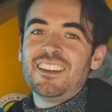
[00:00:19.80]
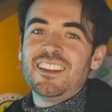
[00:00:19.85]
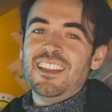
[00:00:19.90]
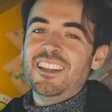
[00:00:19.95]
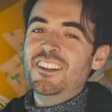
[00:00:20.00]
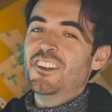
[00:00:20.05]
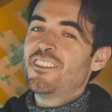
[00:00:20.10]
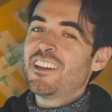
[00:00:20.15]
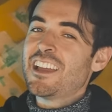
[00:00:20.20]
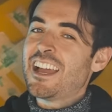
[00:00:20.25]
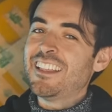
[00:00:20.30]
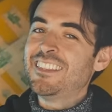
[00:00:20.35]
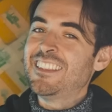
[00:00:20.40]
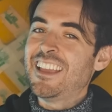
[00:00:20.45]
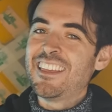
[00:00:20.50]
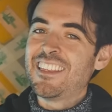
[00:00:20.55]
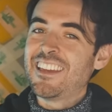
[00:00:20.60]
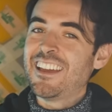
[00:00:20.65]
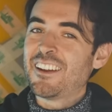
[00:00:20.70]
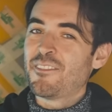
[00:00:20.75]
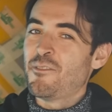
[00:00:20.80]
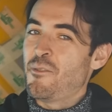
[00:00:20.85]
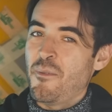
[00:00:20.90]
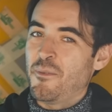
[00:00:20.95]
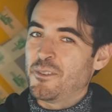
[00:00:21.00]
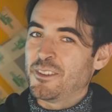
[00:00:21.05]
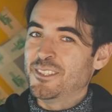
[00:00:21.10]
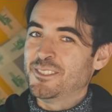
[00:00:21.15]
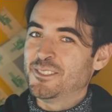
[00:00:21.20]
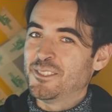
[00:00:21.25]
Y no dejan de idear
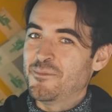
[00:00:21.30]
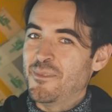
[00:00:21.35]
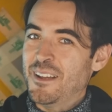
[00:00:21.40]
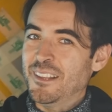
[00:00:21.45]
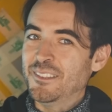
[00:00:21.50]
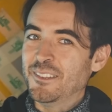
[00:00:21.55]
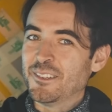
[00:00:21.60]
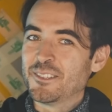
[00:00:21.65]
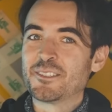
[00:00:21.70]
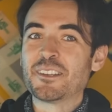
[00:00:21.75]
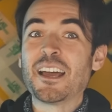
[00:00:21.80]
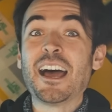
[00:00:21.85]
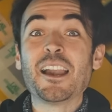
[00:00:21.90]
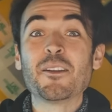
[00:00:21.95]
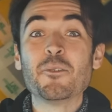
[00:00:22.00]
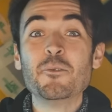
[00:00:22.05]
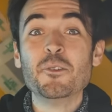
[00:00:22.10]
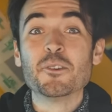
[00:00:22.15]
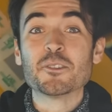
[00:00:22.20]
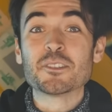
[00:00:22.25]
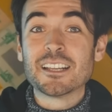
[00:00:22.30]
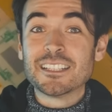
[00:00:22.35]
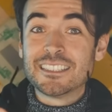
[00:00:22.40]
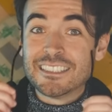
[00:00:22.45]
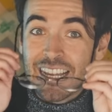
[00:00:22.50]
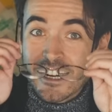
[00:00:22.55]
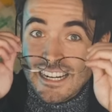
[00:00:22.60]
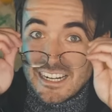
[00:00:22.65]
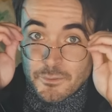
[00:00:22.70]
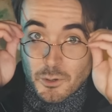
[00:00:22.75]
nuevos instrumentos, algunos
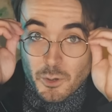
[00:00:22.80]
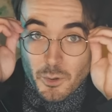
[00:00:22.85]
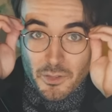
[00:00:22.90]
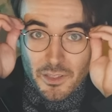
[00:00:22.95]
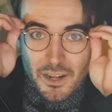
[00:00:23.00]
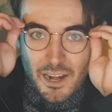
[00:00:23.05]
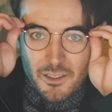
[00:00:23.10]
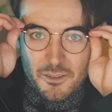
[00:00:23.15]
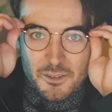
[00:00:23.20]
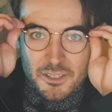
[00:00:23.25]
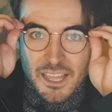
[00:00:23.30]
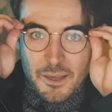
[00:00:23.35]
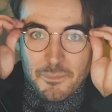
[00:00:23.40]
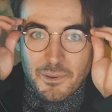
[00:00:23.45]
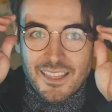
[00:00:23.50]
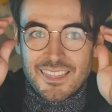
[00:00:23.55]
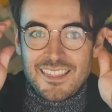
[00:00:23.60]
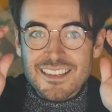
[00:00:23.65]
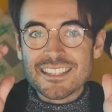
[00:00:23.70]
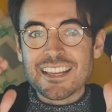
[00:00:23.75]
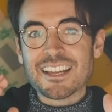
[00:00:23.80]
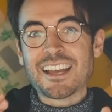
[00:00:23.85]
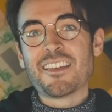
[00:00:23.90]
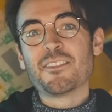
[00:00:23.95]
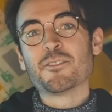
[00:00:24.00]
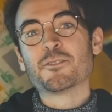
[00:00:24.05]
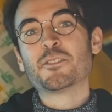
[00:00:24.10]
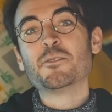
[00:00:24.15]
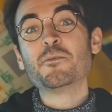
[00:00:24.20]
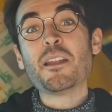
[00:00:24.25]
tan revolucionarios que parecen
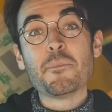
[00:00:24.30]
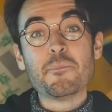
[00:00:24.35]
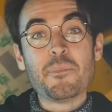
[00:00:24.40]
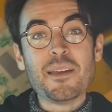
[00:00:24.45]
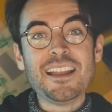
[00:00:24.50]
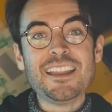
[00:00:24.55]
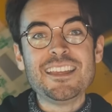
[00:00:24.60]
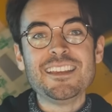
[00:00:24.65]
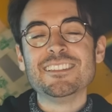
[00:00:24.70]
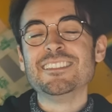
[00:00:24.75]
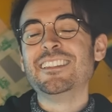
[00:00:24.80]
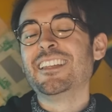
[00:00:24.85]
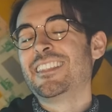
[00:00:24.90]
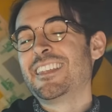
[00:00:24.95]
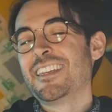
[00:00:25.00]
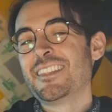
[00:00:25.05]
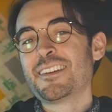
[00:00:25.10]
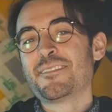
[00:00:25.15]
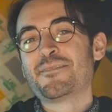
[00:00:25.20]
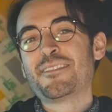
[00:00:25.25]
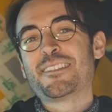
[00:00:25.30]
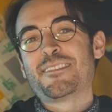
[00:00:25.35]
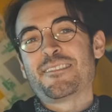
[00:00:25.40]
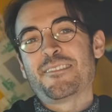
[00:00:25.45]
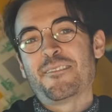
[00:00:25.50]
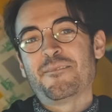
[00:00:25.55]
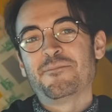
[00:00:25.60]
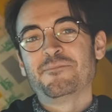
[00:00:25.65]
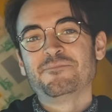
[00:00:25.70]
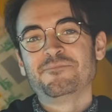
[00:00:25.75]
sacados de una peli de ciencia
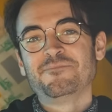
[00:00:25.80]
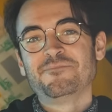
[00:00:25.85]
ficción.